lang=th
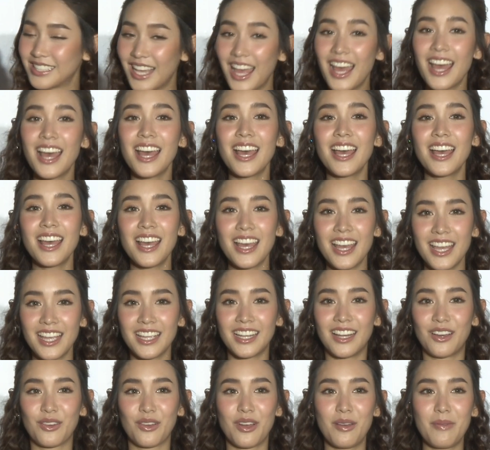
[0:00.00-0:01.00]
ใช่
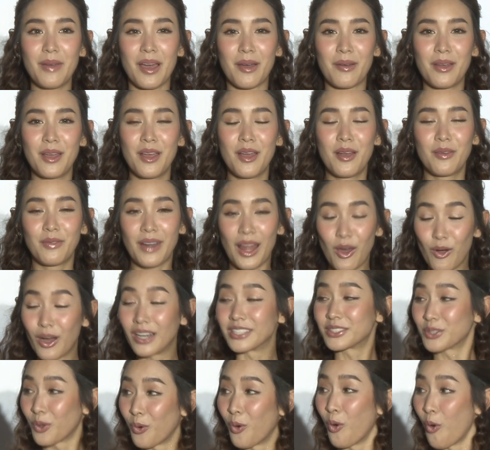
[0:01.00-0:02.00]
แล้วก็แบบเรา
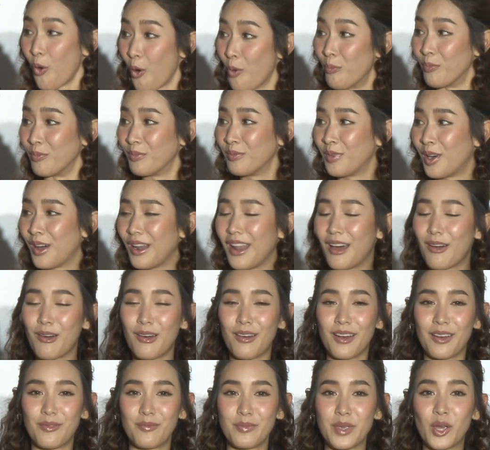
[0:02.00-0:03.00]
อะซูมเพราะเรา
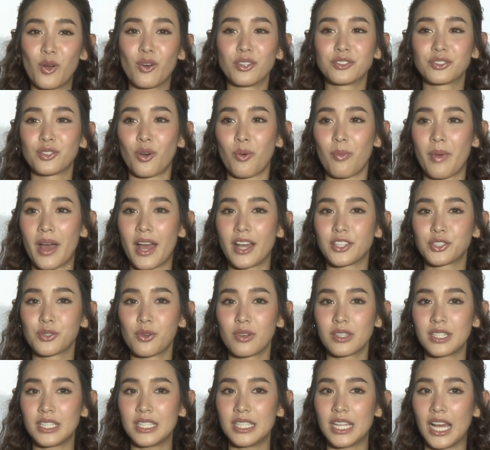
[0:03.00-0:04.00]
อะมีคนส่งมา
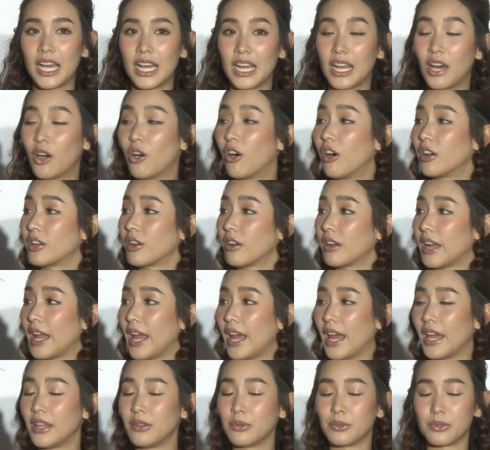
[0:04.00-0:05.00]
ช่วงที่ถ่ายละครออน
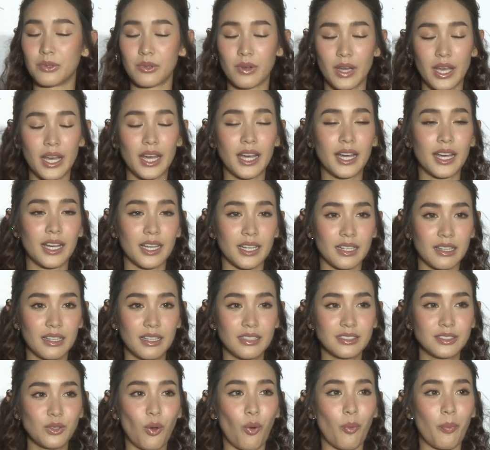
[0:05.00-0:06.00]
แอร์อยู่ด้วยอะค่ะ
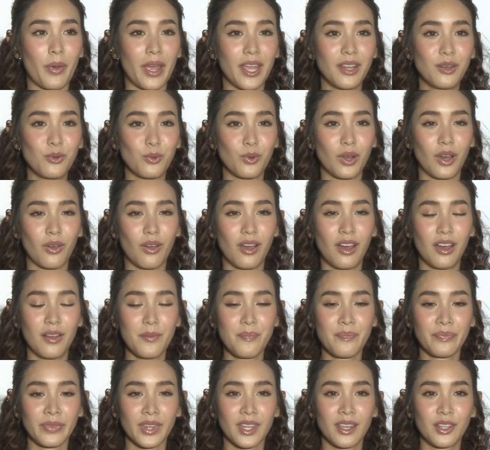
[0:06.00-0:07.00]
ก็ส่งไปให้ดูเราก็
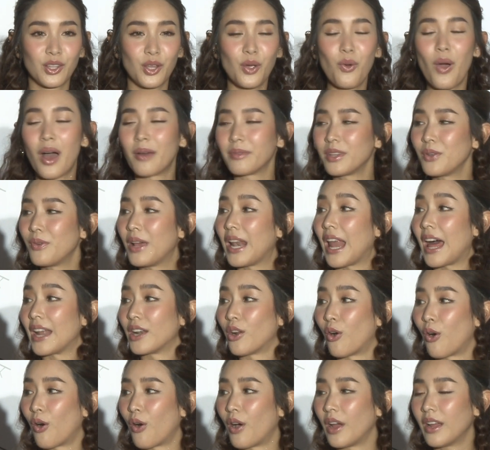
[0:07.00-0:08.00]
ด้วยความที่เวลา
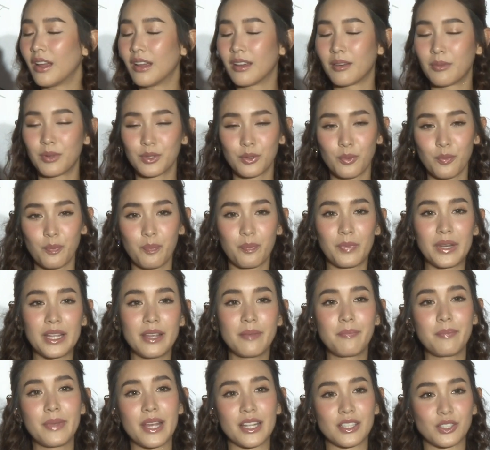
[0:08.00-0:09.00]
น้อยอะเพราะต้อง
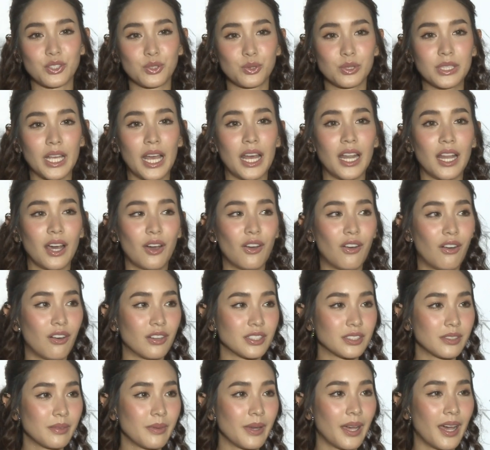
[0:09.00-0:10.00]
รีบเปลี่ยนชุดถ่ายละค
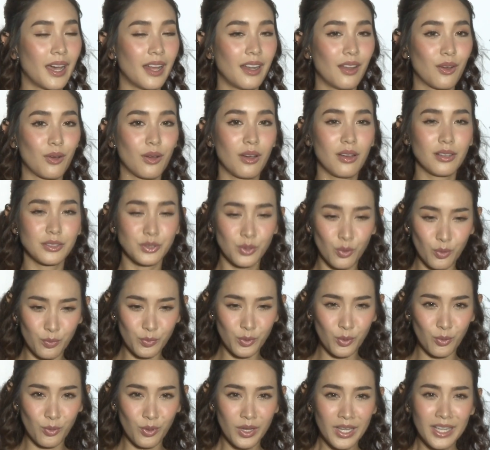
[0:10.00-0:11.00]
รใช่ไหมคะเราก็ซู
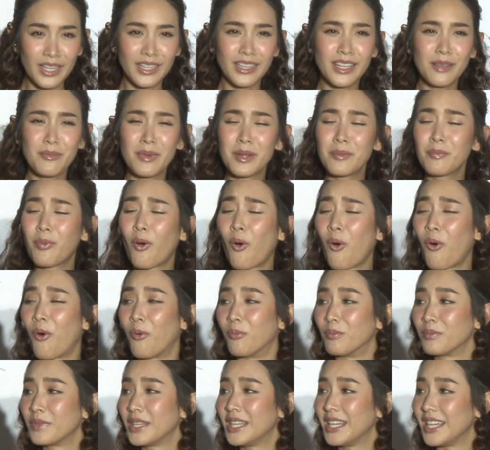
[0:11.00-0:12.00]
มดูนี่มันผ
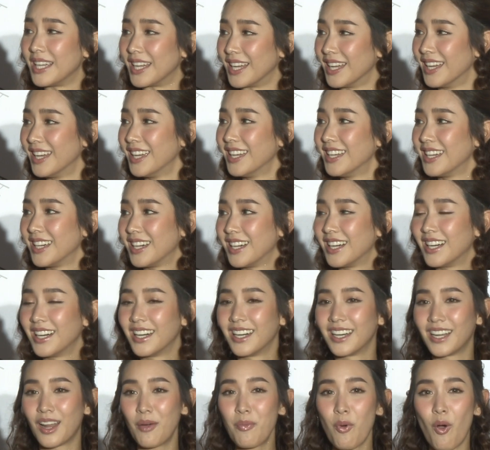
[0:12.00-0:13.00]
มนี่ เอ
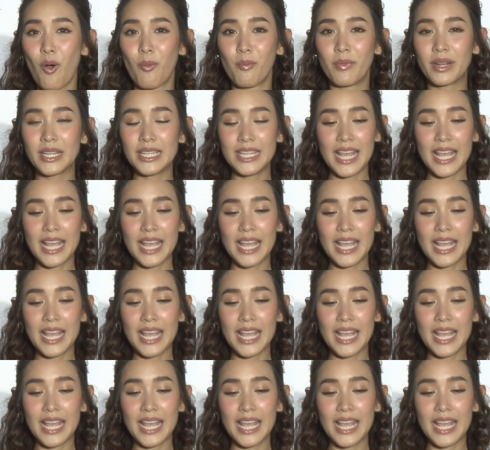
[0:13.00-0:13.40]
อ แล้วผมมัน